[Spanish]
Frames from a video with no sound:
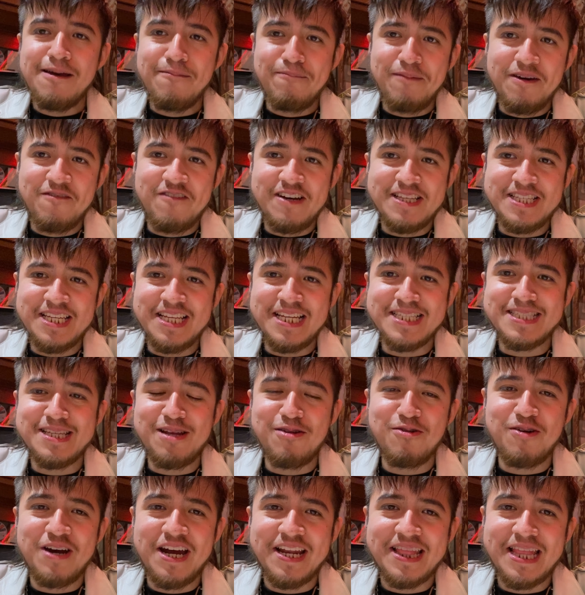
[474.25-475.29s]
Me fascina este
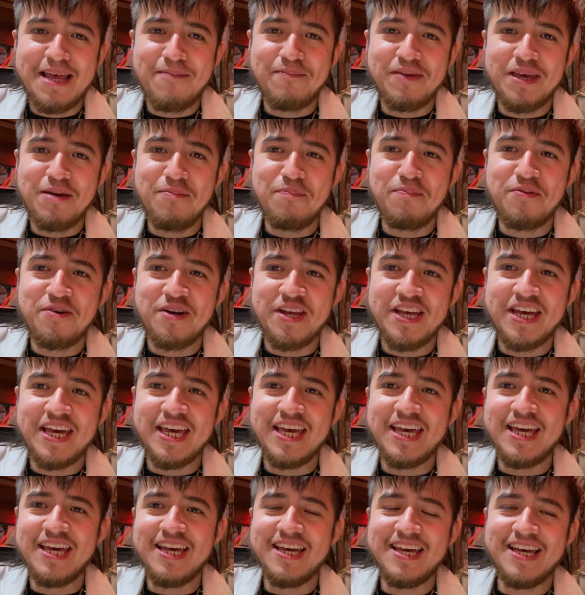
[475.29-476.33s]
lugar también
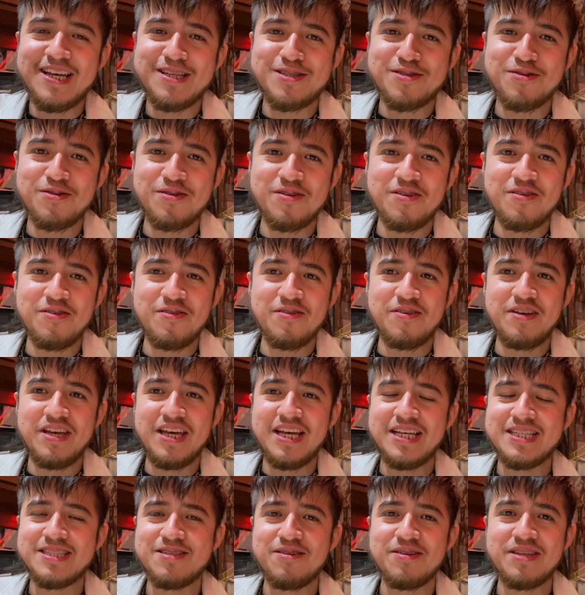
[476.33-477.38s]
porque es uno
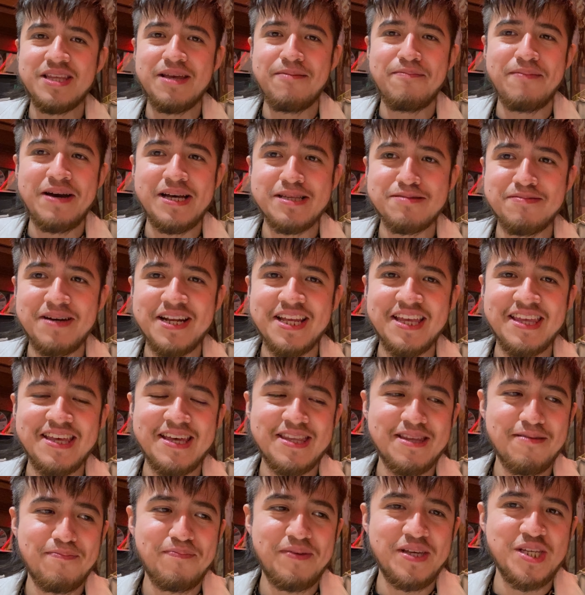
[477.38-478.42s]
es donde más variedad
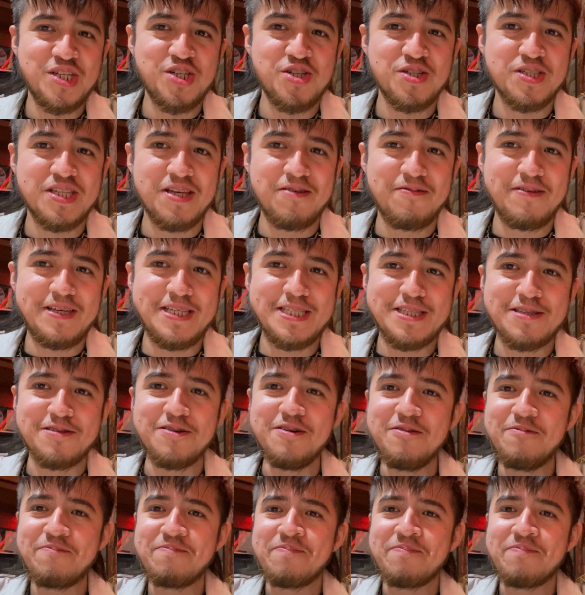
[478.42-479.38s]
de pinchos he visto.